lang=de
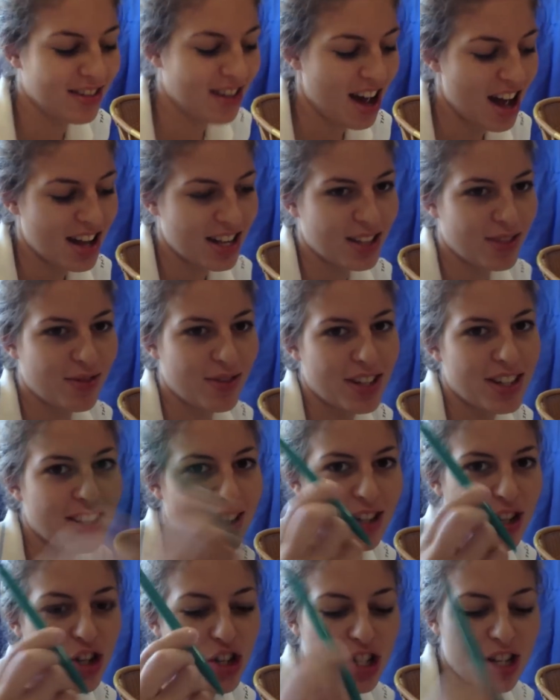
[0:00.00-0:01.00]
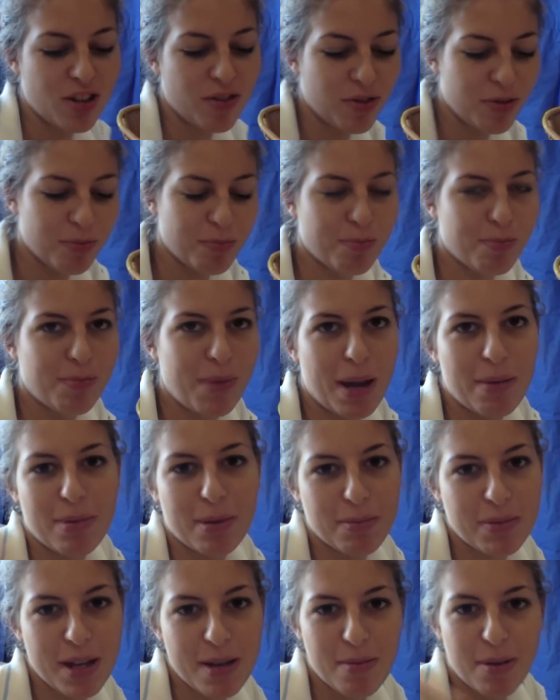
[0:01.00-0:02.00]
Alles bei dir aus? Stift, Blatt
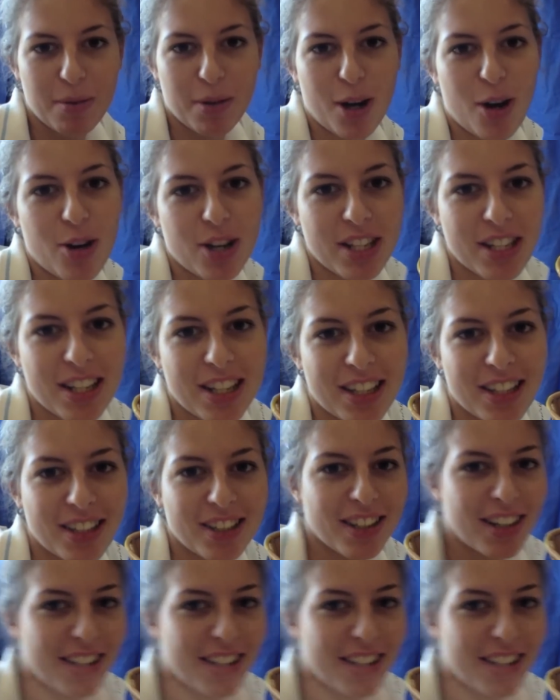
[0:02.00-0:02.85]
Papier, mehr brauche ich nicht.